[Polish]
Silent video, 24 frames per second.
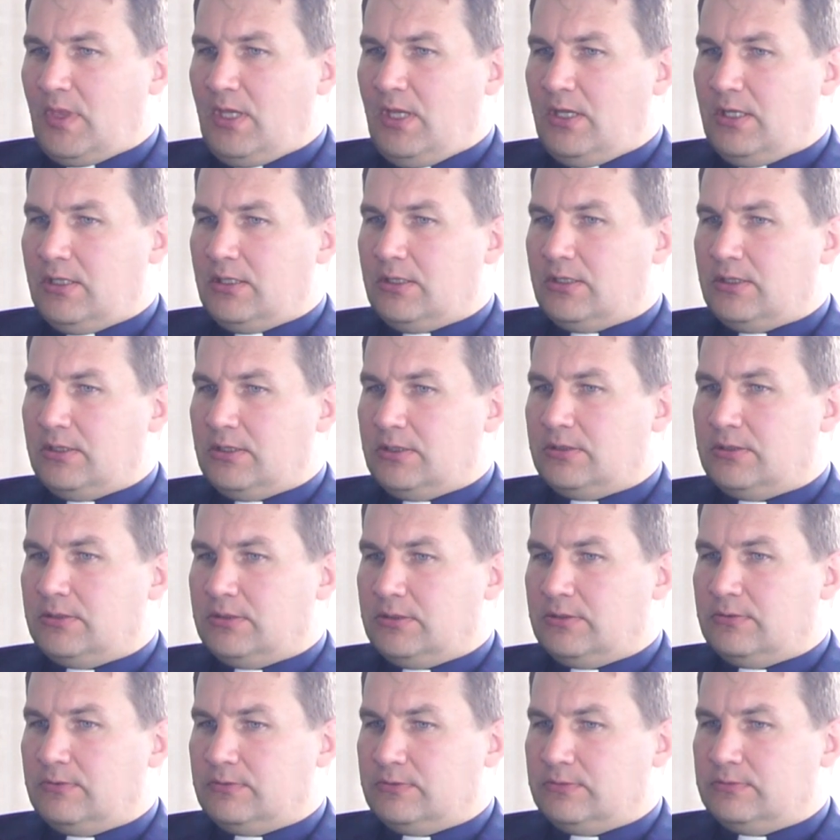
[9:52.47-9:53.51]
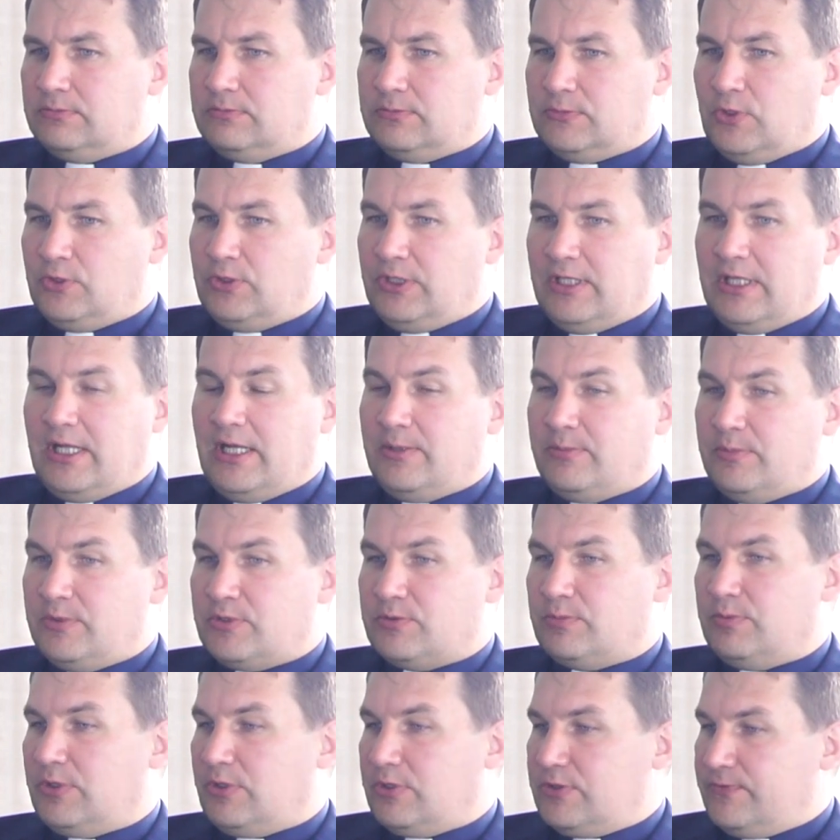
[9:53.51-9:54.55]
E, no nie
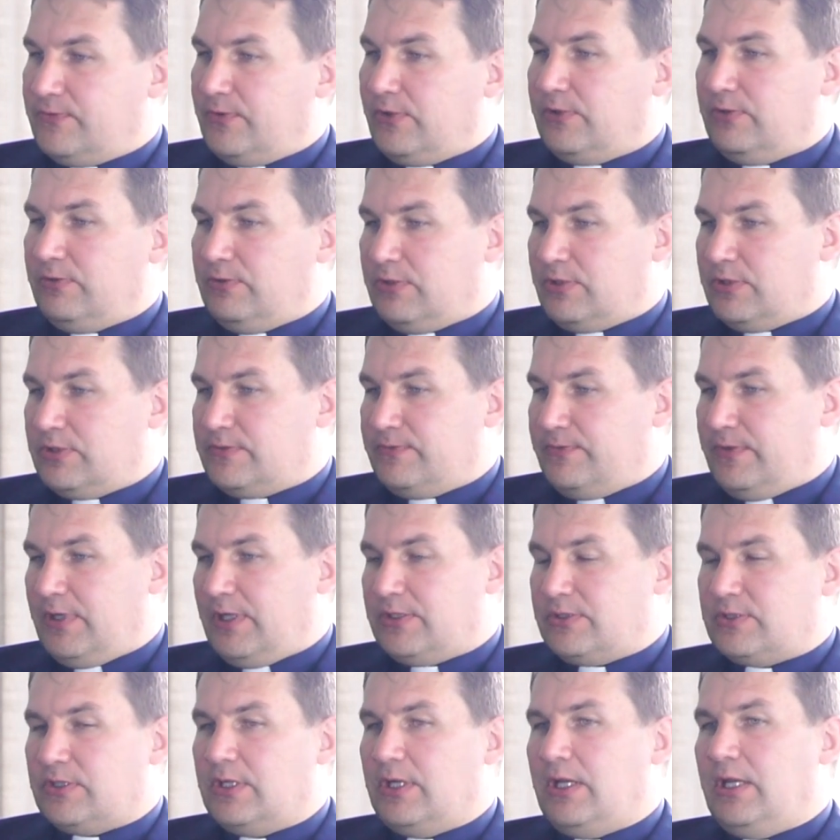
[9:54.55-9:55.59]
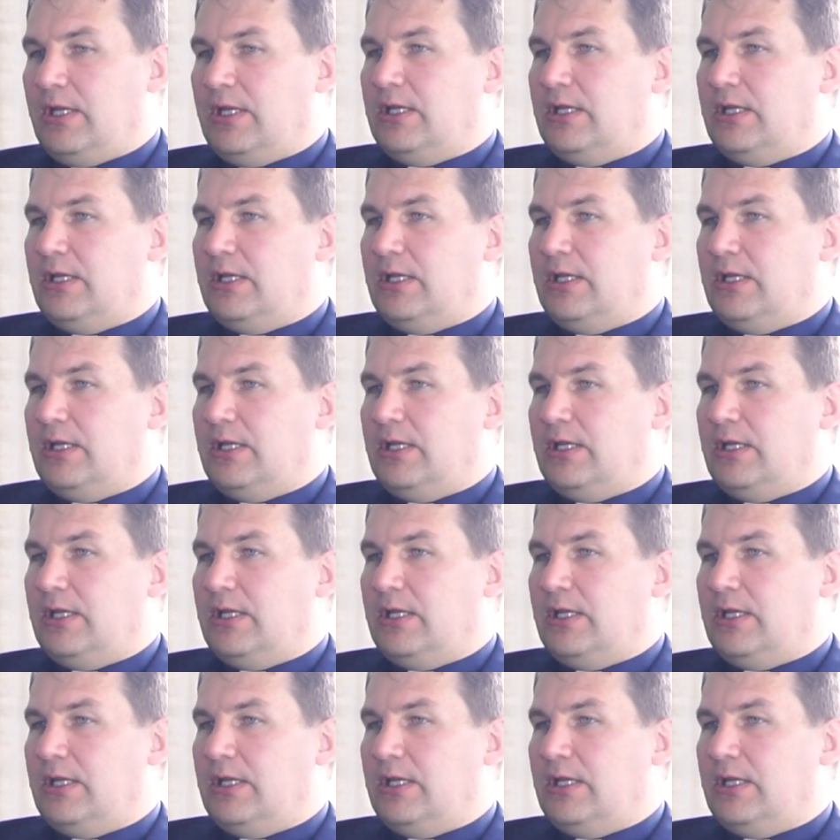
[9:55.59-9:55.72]
dalibyśmy rozwoj, rozwijać